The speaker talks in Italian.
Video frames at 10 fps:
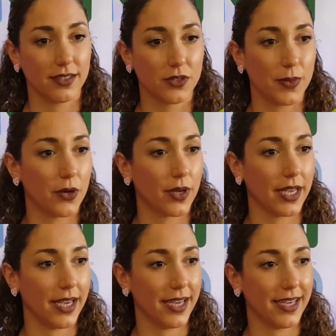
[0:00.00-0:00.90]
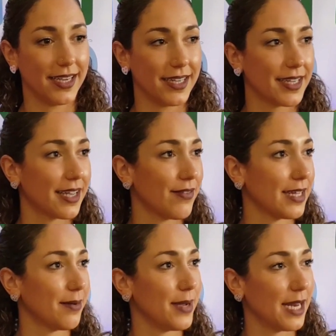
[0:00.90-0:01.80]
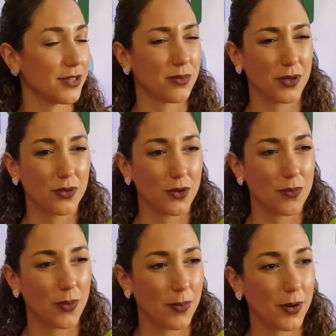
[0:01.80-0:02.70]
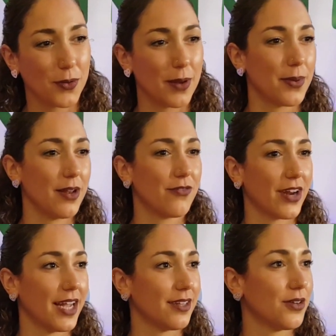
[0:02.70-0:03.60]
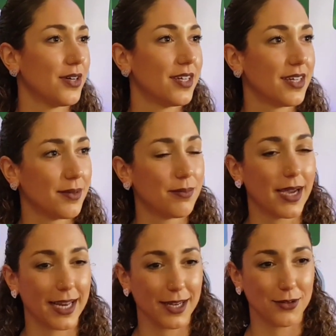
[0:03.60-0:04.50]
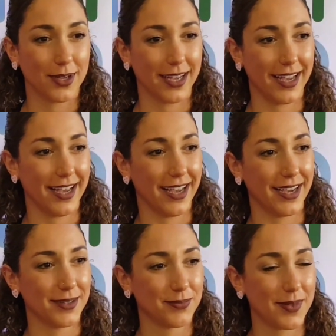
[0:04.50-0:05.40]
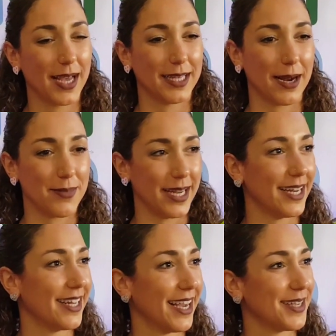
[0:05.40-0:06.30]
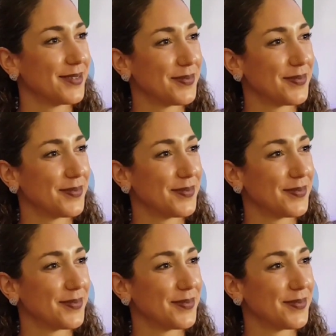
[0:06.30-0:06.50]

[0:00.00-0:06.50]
spero che, che vada bene, soprattutto un po' paura per il freddo, ma credo che andrà bene, dai.